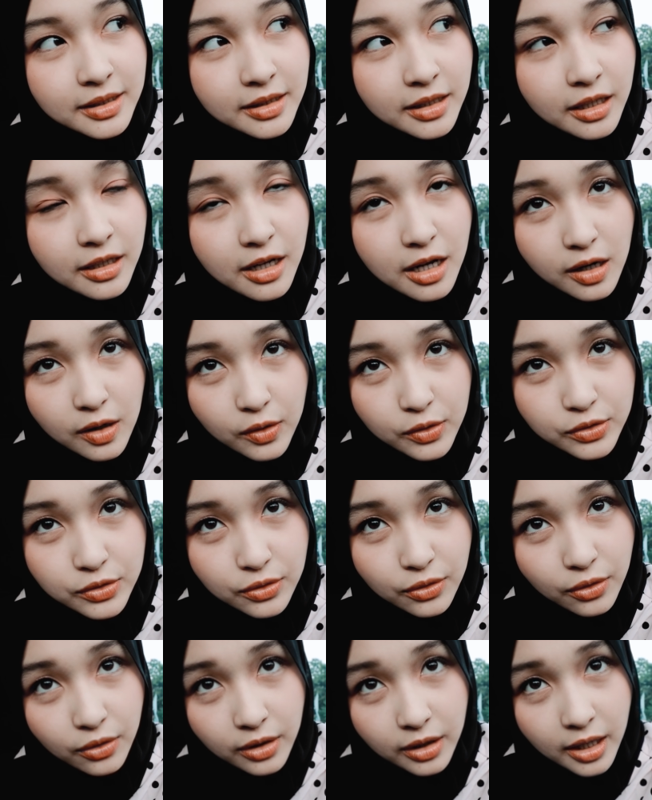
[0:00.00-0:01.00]
Tadi aku
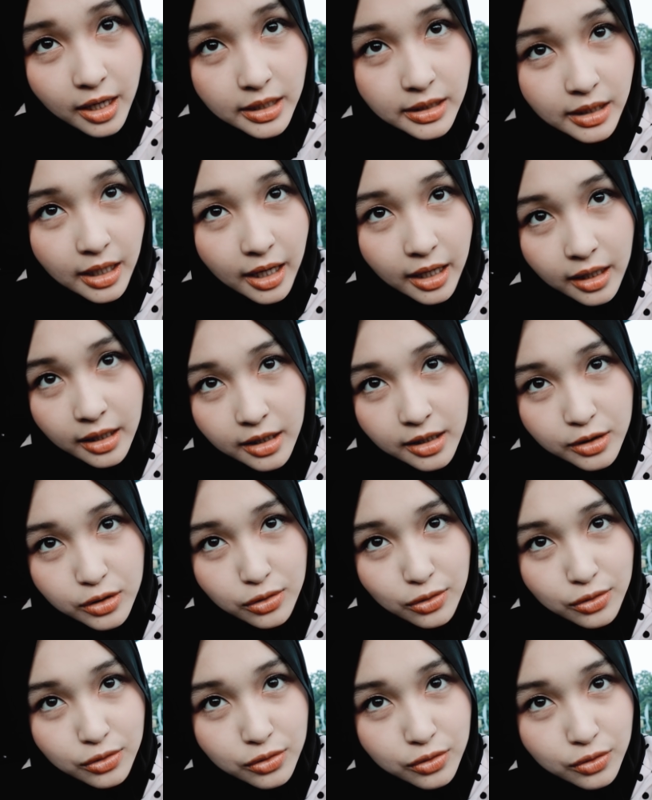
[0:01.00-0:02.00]
suruh dia cari
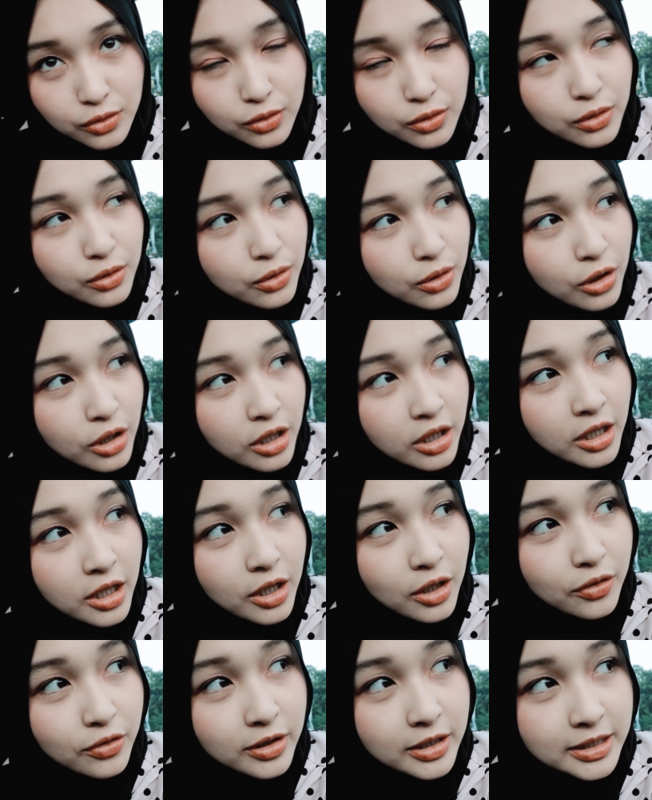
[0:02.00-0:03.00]
susu
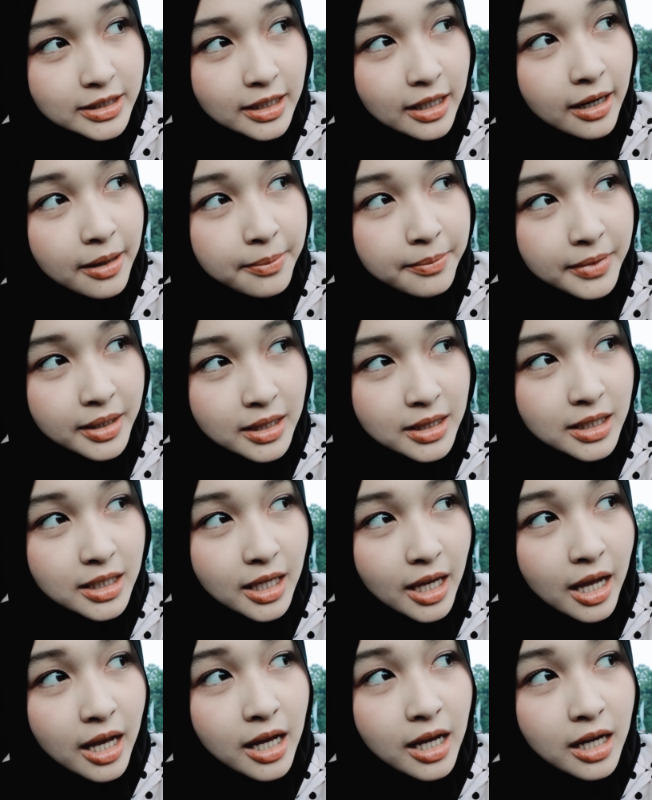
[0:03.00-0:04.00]
ultra milk
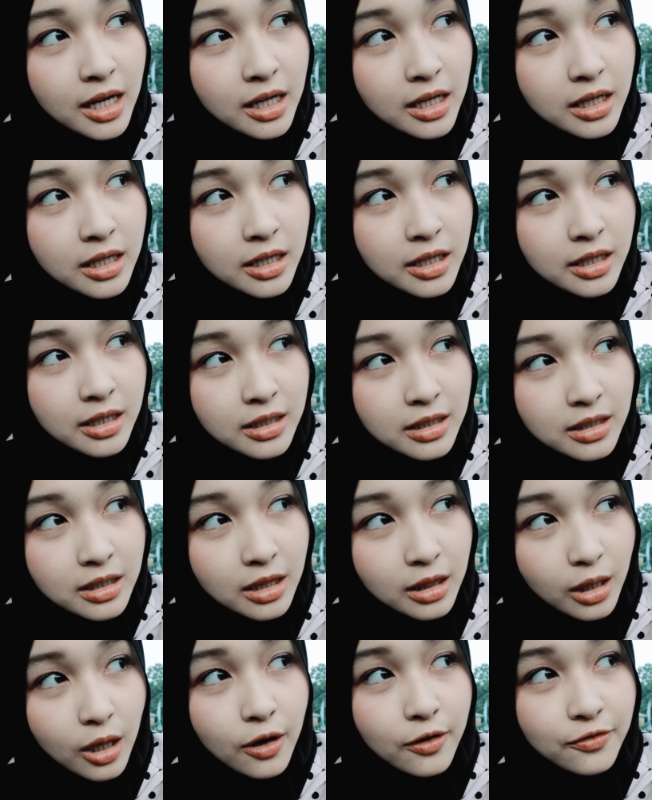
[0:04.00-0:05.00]
yang
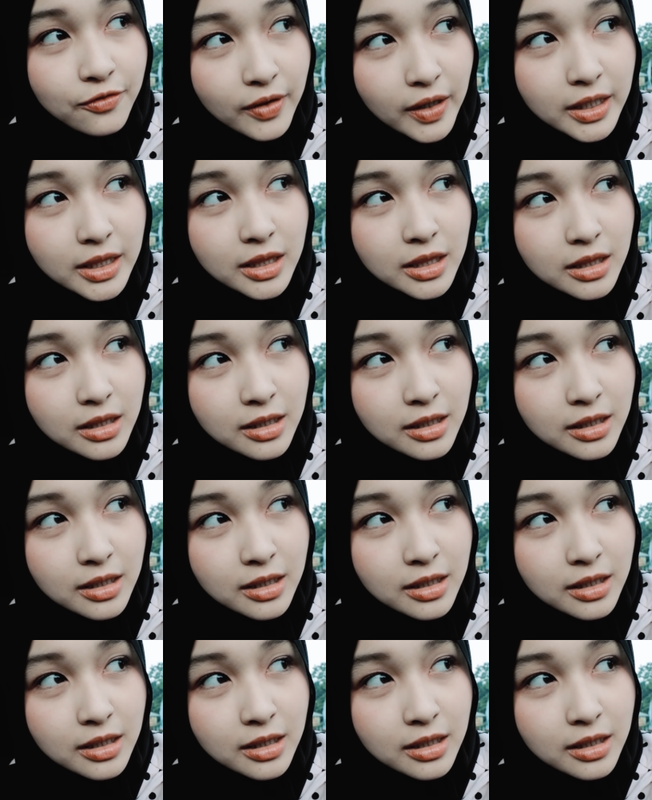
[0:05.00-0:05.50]
low fat